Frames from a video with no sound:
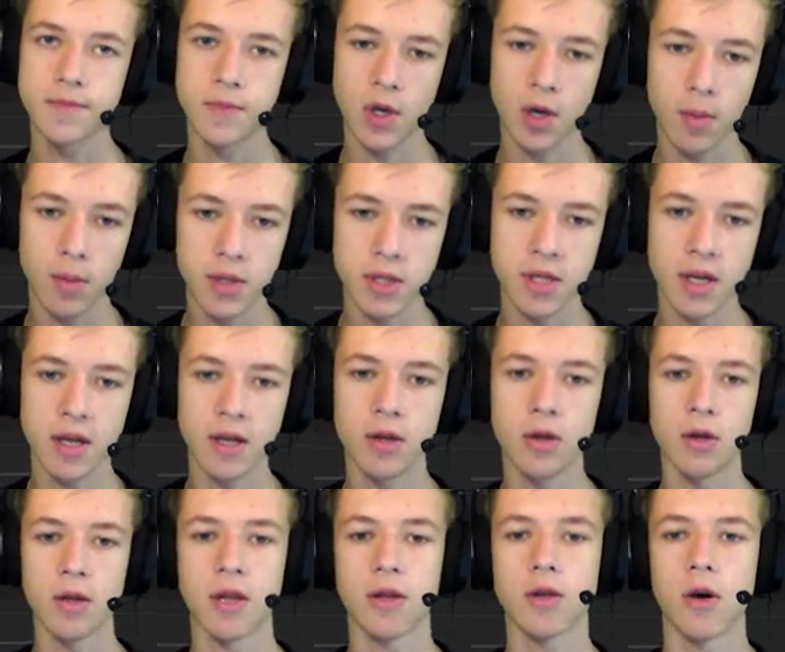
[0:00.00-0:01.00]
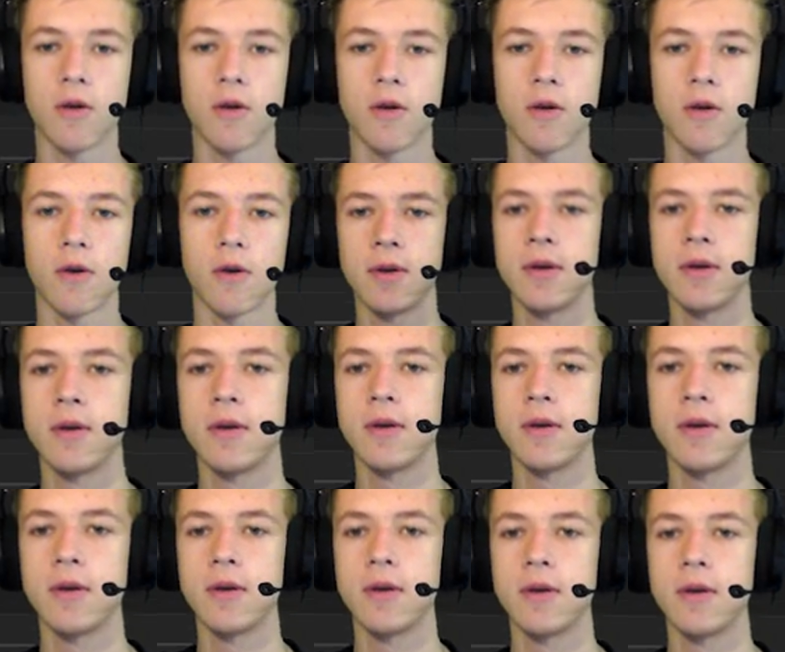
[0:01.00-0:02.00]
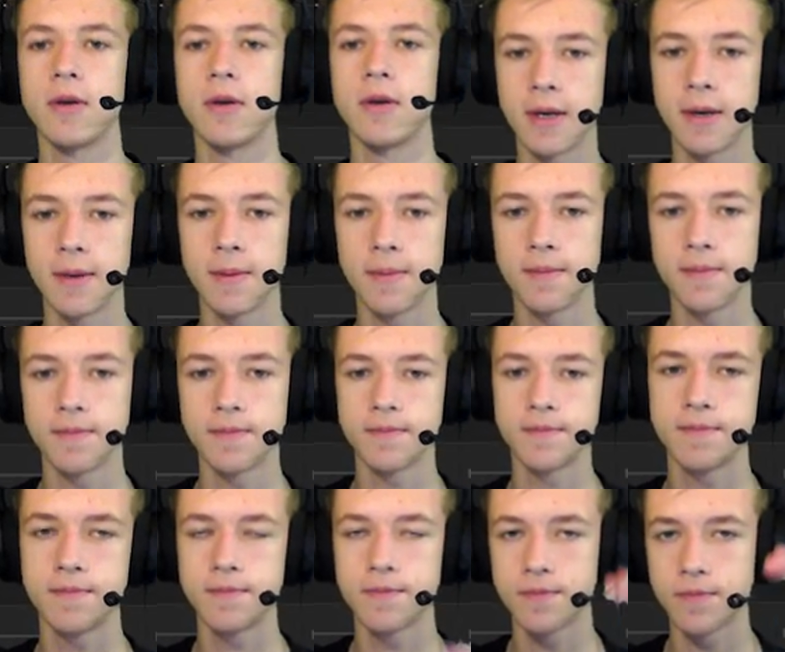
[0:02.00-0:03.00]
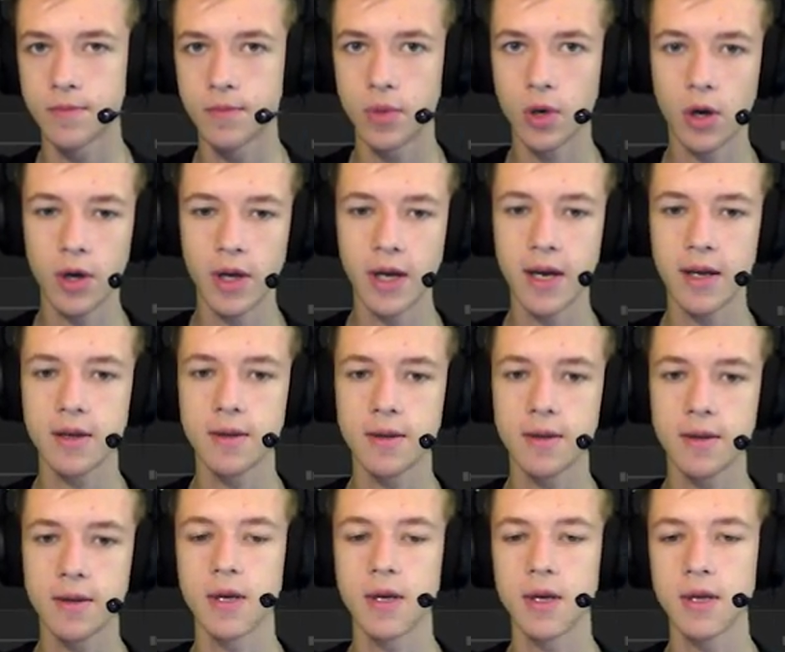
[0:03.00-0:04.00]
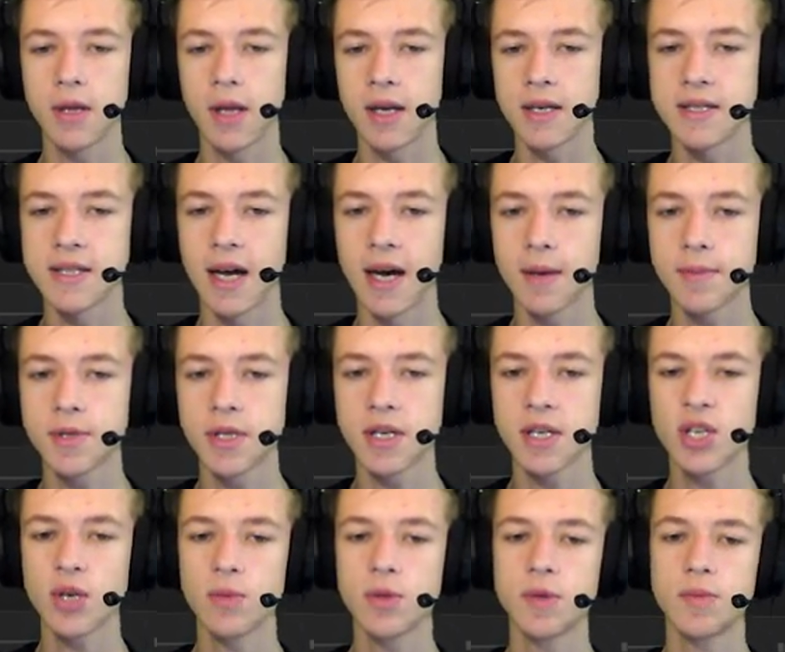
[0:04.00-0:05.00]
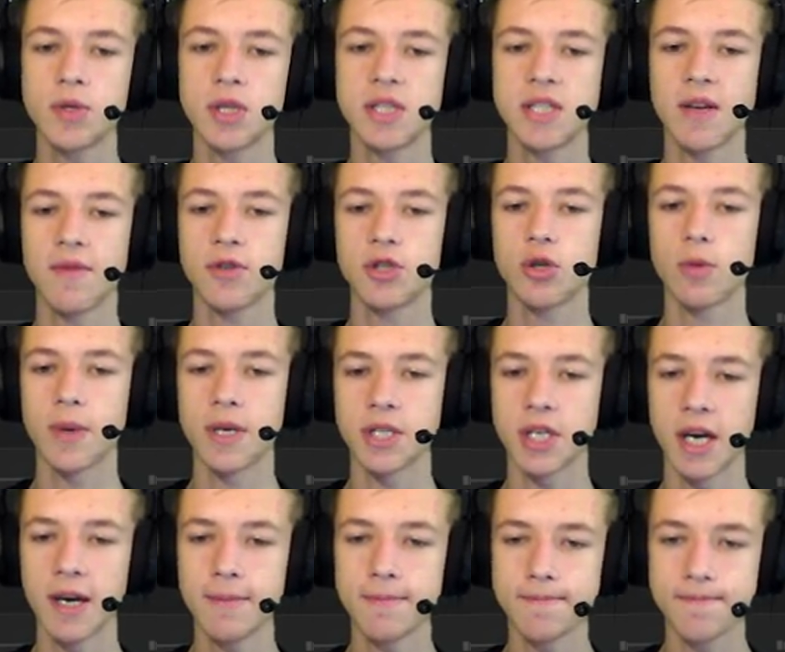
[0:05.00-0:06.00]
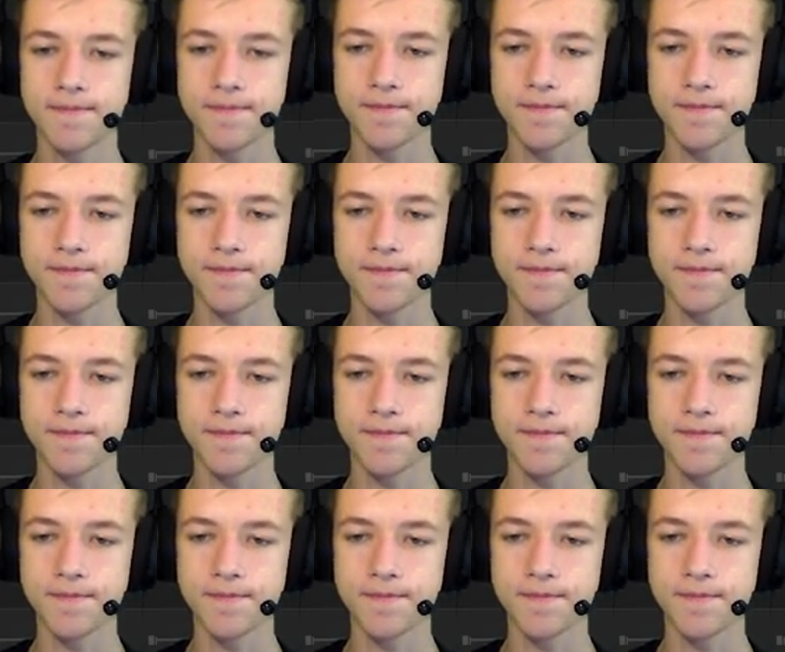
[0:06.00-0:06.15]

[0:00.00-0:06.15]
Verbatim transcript: Robić taki dodatkowy jakby e, projekt i teraz tak, chciałbym Ci przedstawić tą paczkę.